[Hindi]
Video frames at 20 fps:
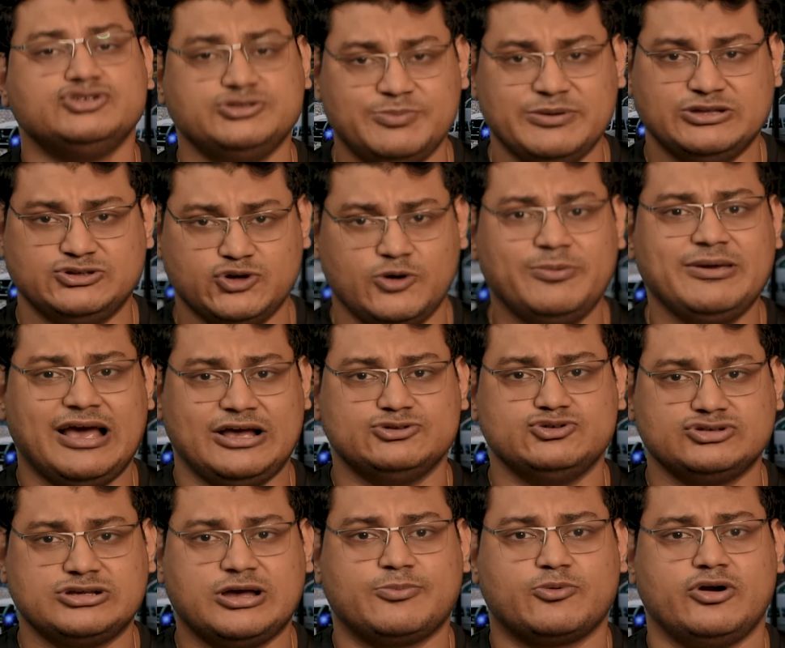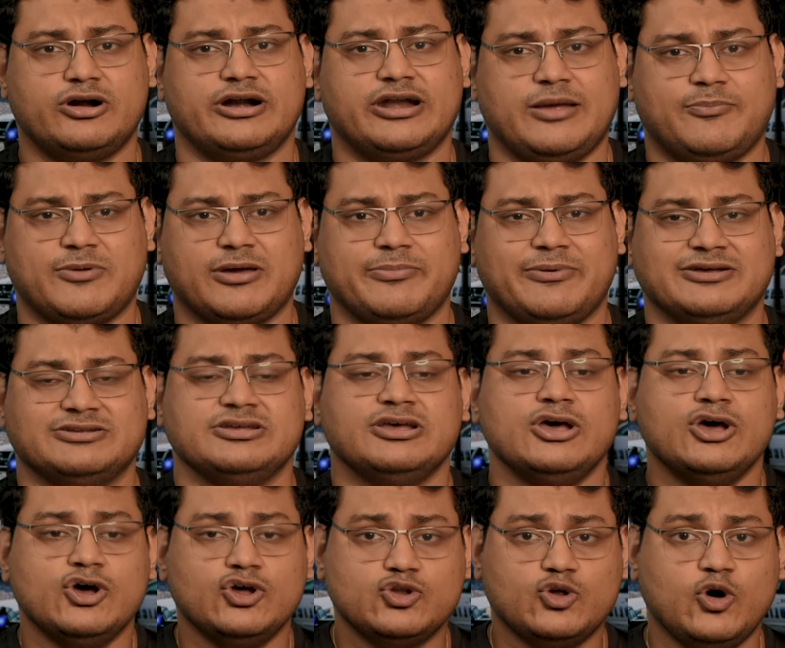कुछ भी जो भी आसूस का प्रोडक्ट आपके पास
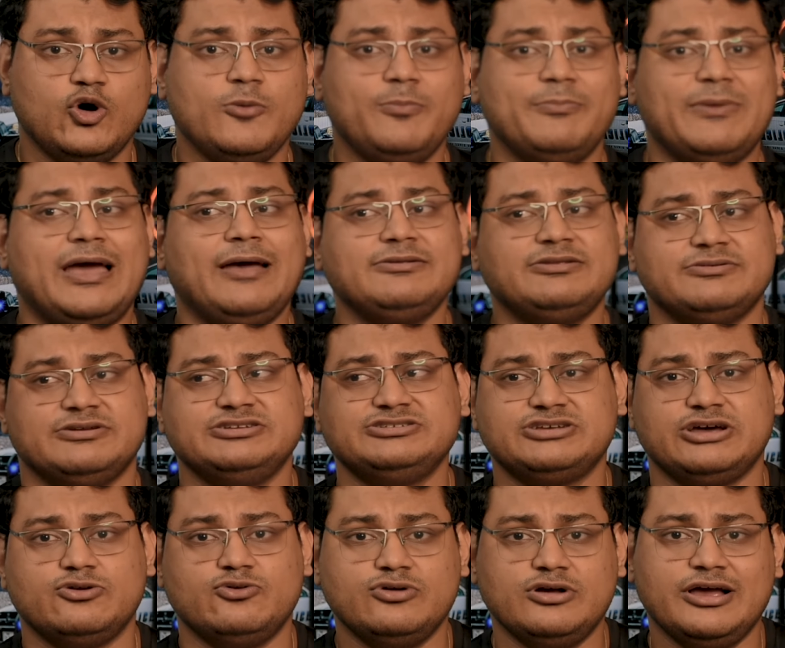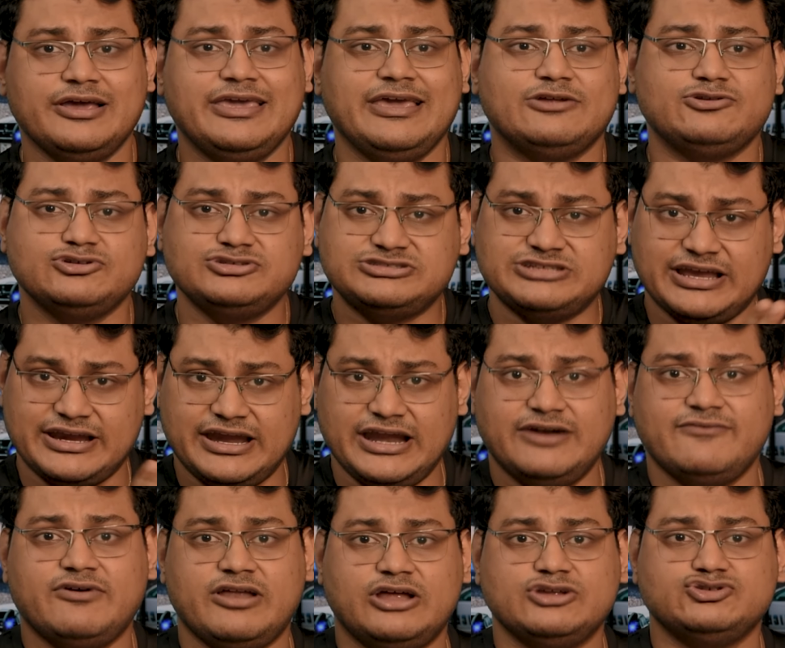तो मैं सजेस्ट करूंगा कि जो
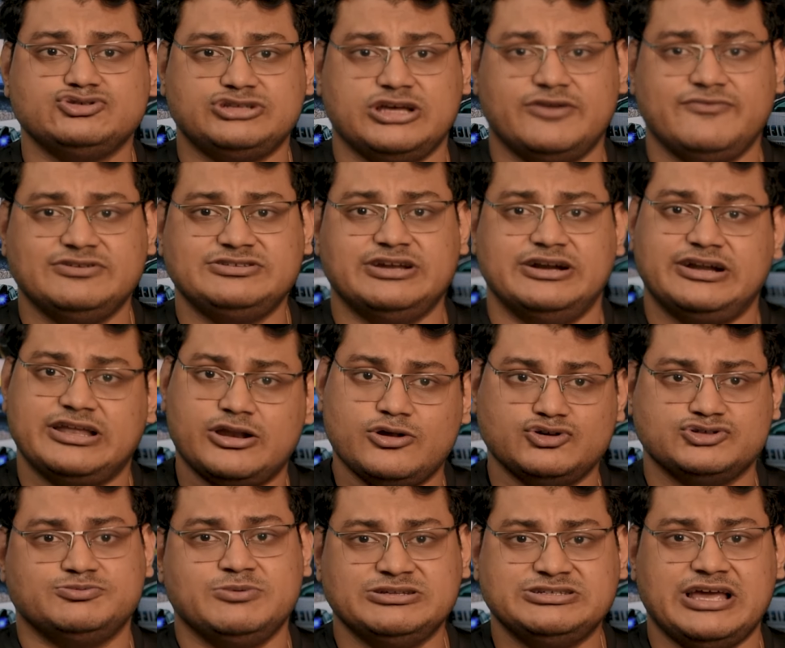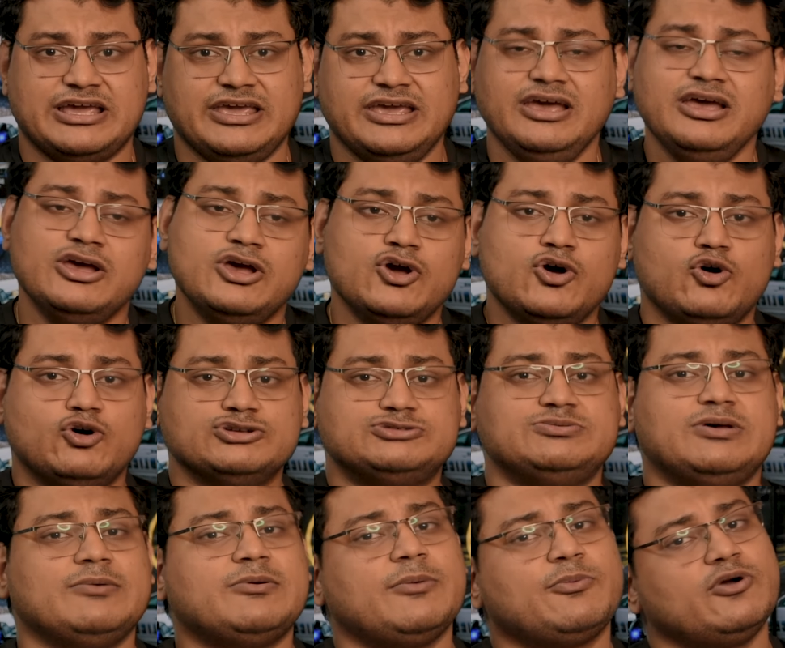सेकेंड वाला जो सर्विस सेंटर है उसमें जाइए
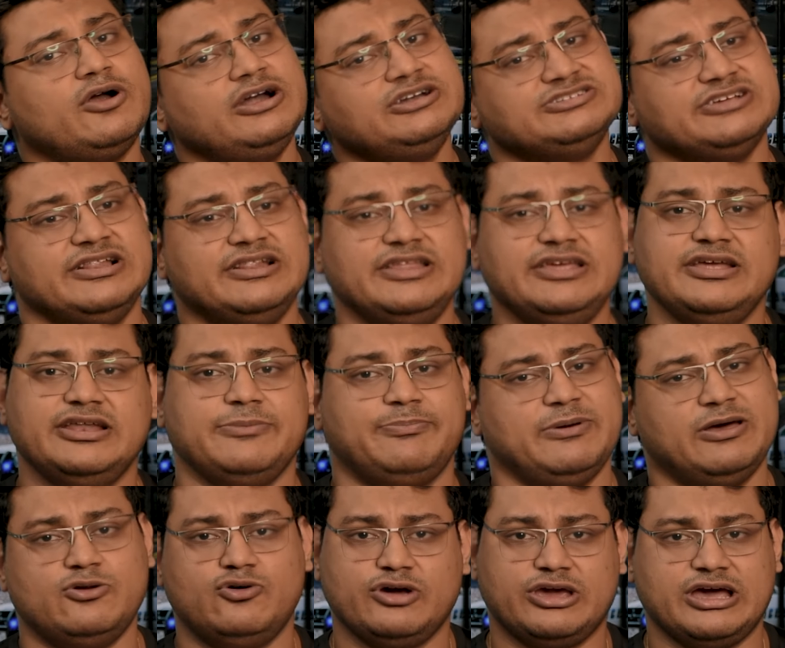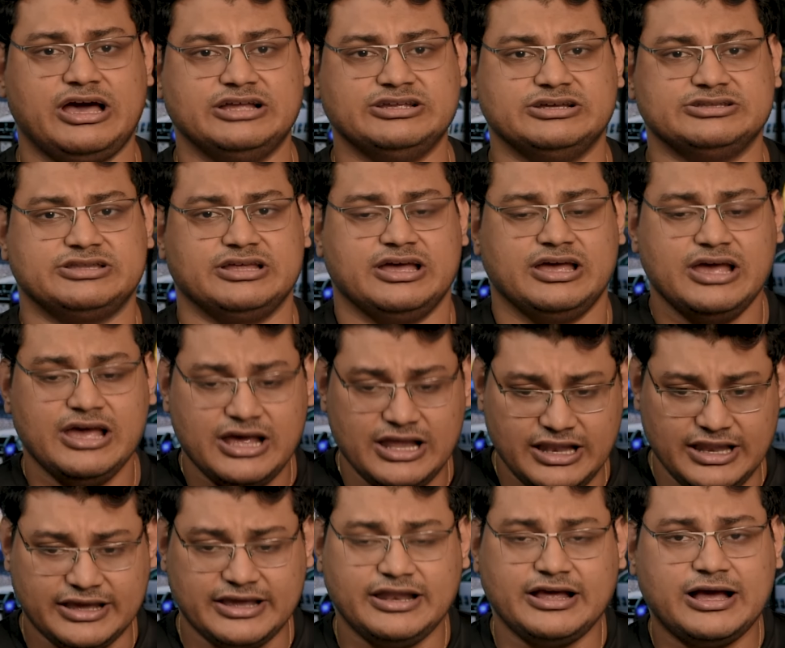उसमें आपका प्रोडक्ट जल्दी रिपेयर होकर आ जाता है
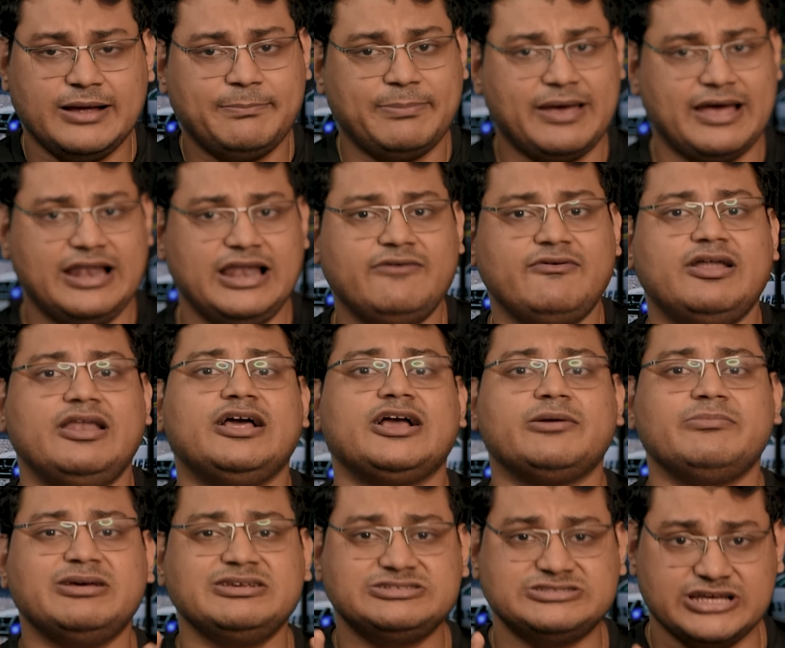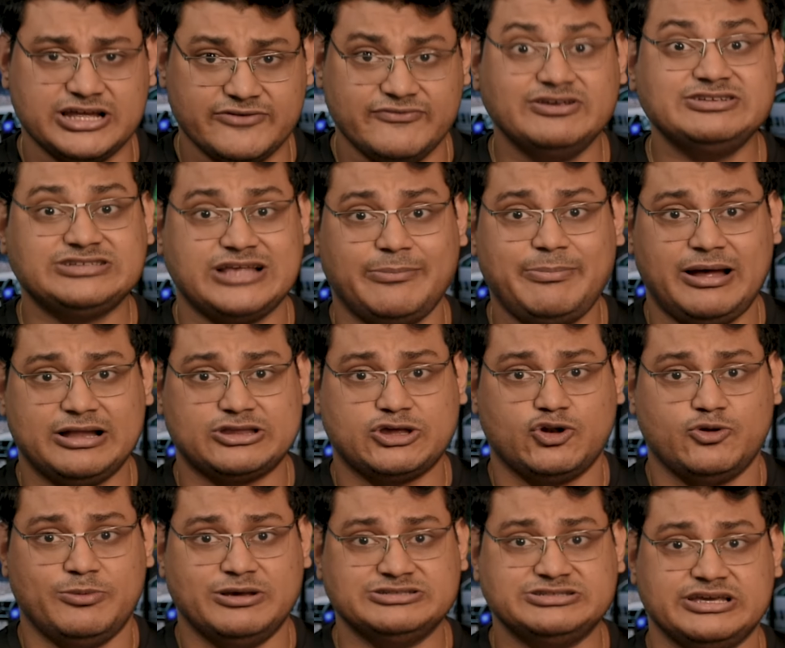लेकिन अगर पहला वाला अगर मैं सर्विस का बात
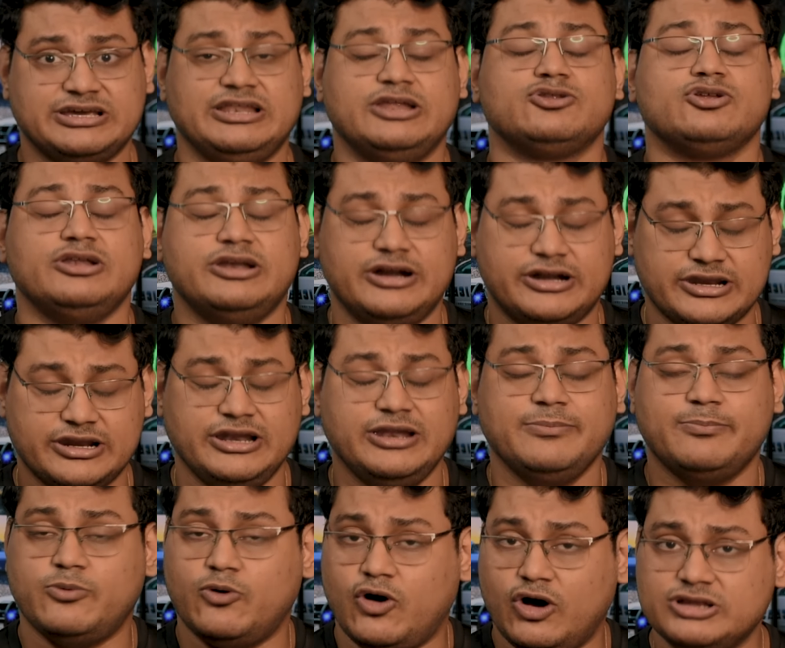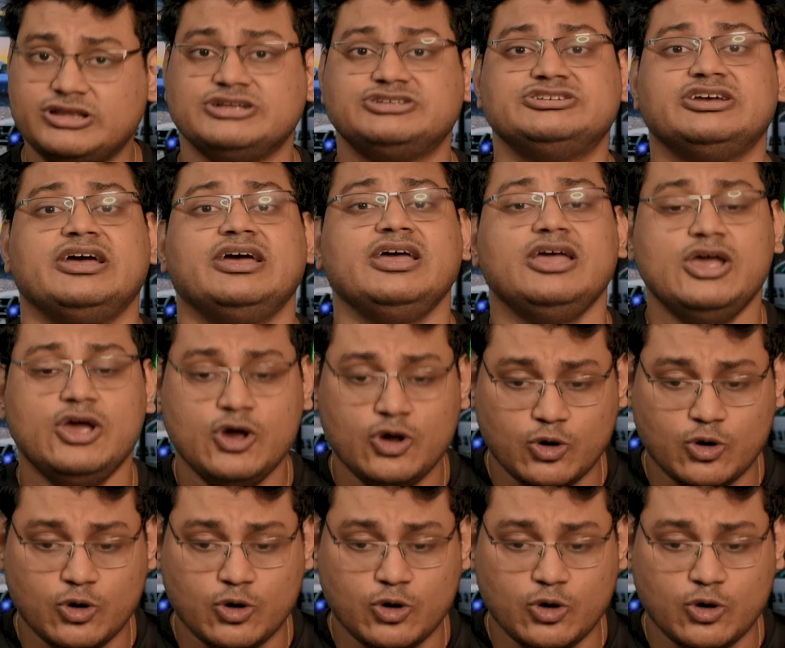करूँ बेसिकली तो लिटरली बहुत अच्छा है